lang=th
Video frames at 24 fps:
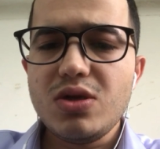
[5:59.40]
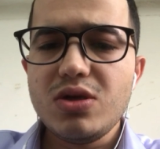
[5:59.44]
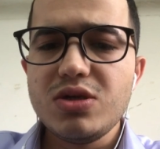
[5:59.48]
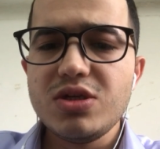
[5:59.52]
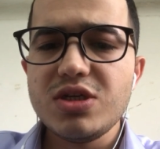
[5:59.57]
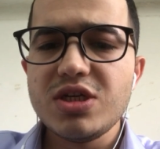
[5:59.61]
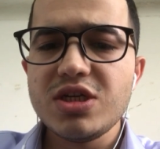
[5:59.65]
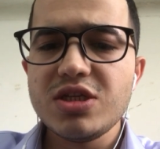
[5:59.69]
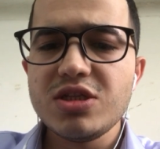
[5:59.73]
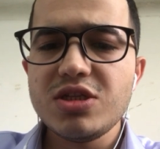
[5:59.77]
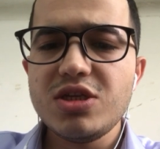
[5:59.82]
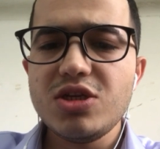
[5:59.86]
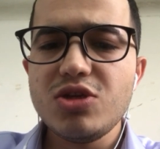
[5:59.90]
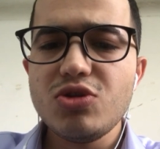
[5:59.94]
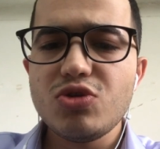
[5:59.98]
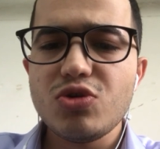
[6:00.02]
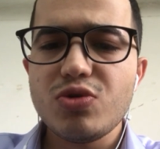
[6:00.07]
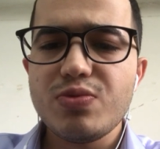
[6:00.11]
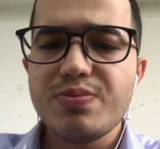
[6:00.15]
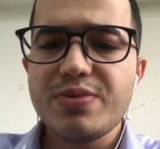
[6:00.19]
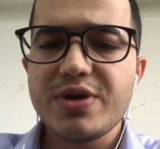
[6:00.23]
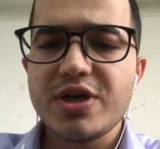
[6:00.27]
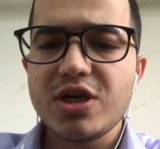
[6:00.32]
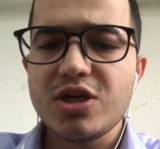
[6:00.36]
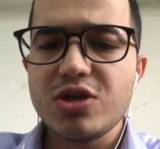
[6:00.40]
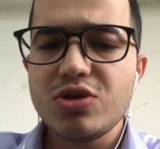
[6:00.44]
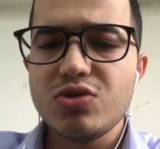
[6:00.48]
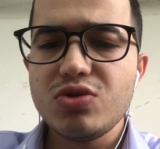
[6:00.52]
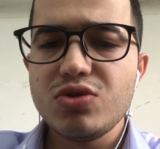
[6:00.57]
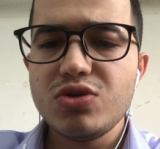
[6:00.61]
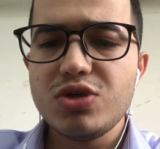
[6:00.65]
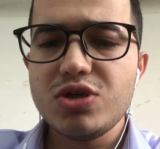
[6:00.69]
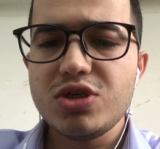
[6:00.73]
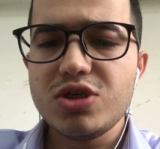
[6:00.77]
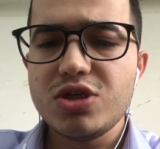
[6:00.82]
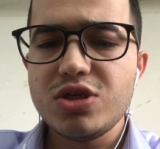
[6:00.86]
เรื่องที่ต่อไปก็
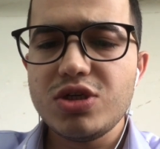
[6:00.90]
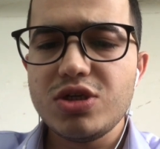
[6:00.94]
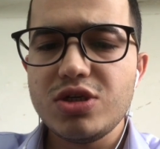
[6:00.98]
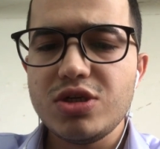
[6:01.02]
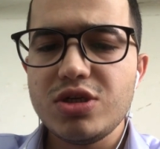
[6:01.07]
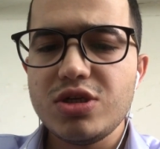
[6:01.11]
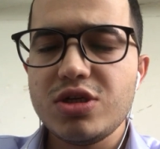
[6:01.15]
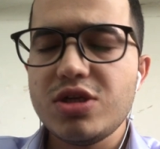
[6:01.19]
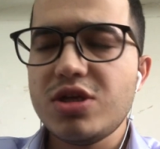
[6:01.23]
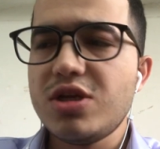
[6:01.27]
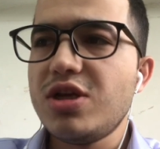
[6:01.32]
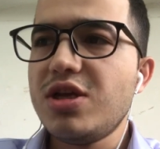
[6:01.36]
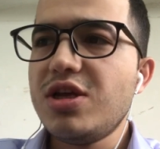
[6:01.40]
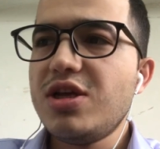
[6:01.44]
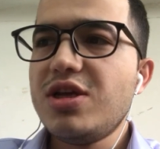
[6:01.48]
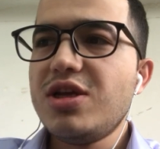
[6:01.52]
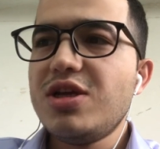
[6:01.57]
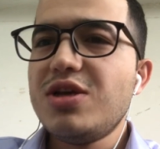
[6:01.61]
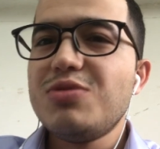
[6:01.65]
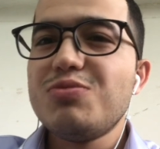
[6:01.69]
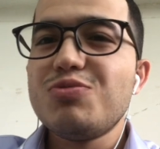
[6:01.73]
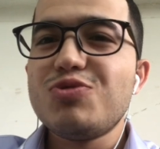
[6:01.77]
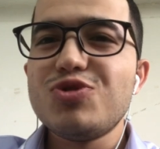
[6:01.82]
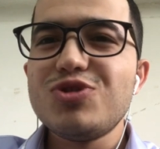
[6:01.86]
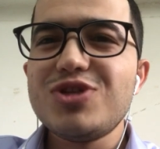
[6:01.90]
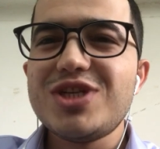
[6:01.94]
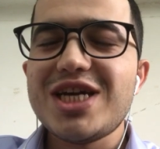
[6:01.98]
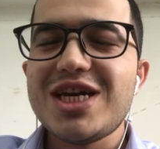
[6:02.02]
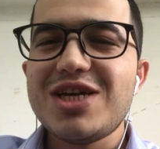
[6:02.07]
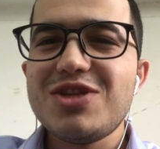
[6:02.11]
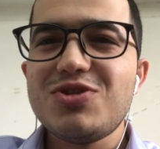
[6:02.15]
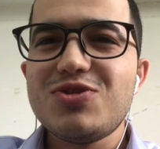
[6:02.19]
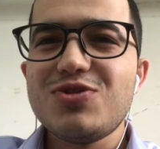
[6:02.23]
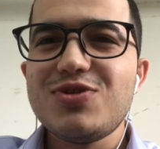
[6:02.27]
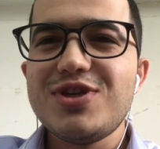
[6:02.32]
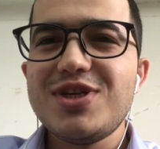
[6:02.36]
คือผู้ชาย
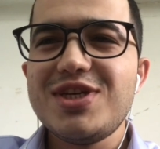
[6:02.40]
ตุร